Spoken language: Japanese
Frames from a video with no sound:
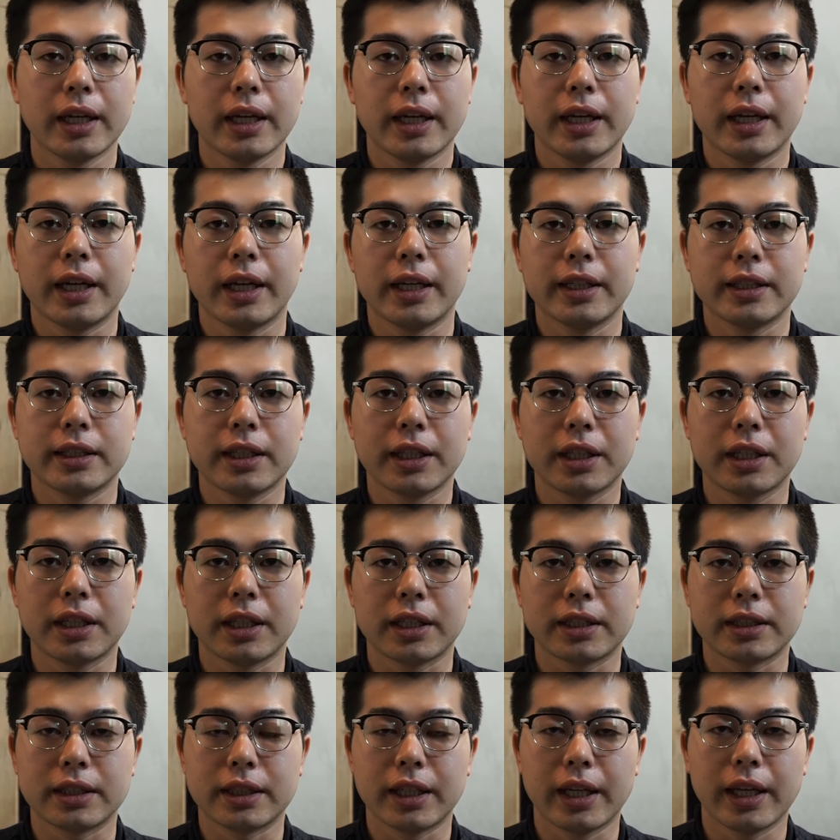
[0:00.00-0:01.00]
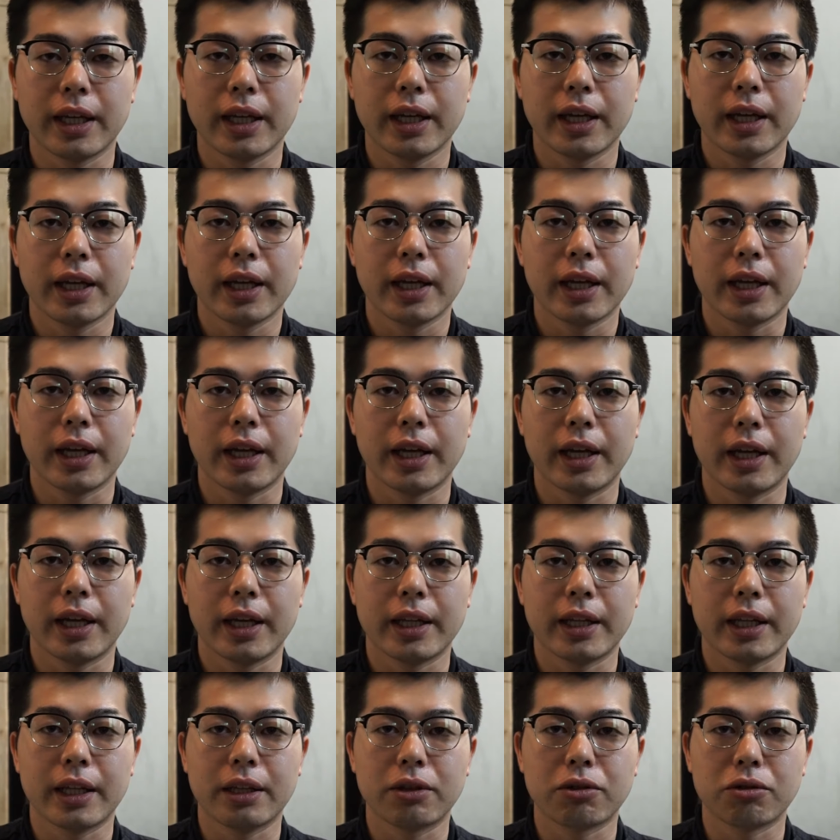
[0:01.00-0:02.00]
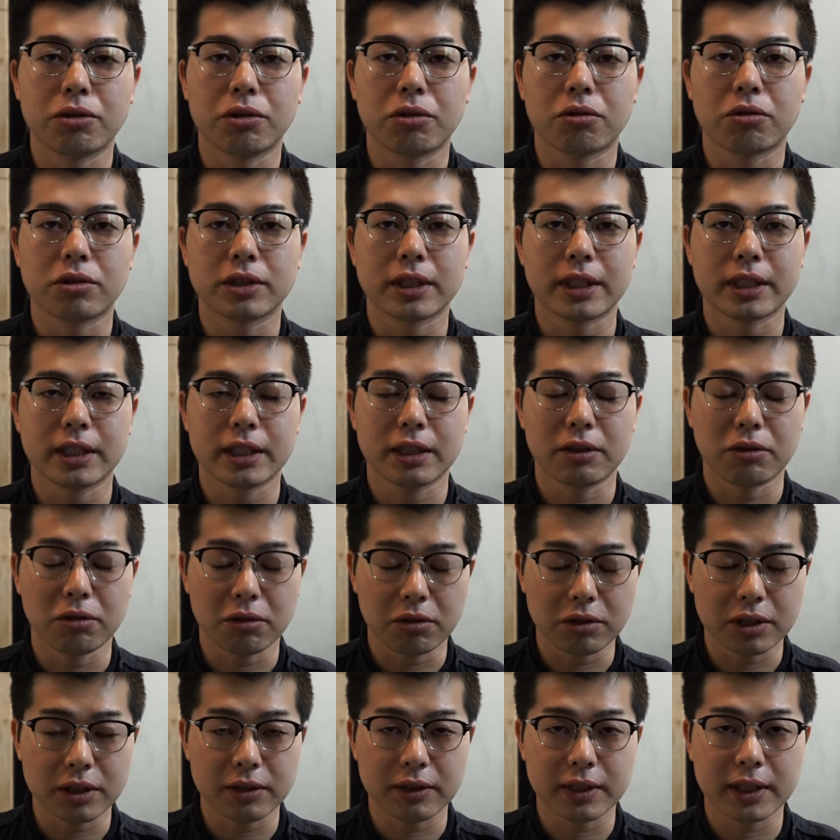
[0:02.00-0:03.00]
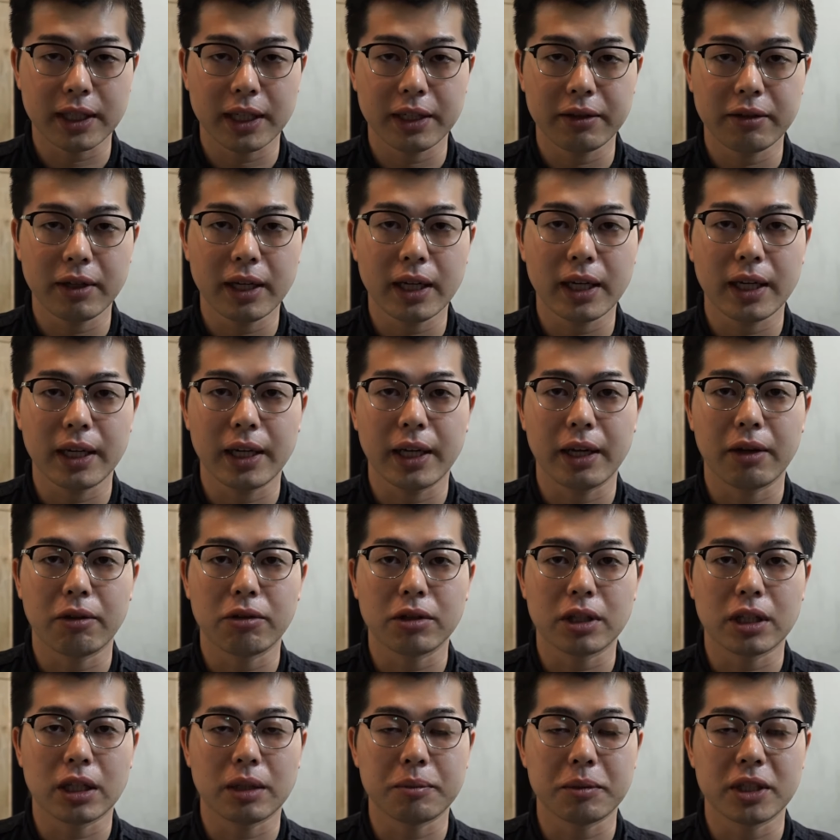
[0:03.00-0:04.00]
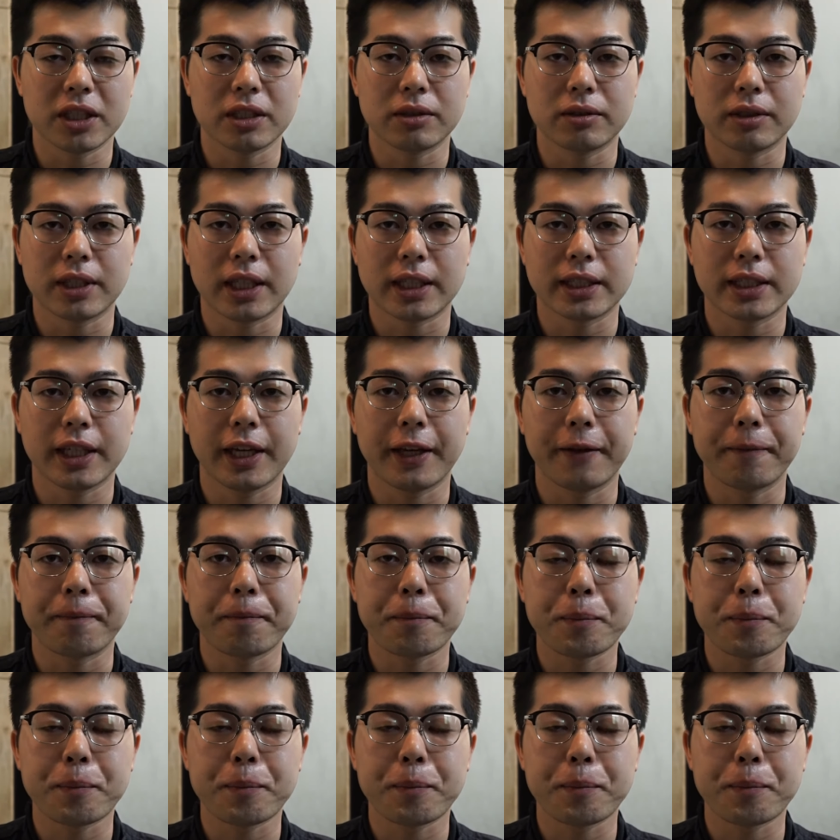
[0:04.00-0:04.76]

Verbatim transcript: ぜひですね、店頭にお越しの際は、お試しください。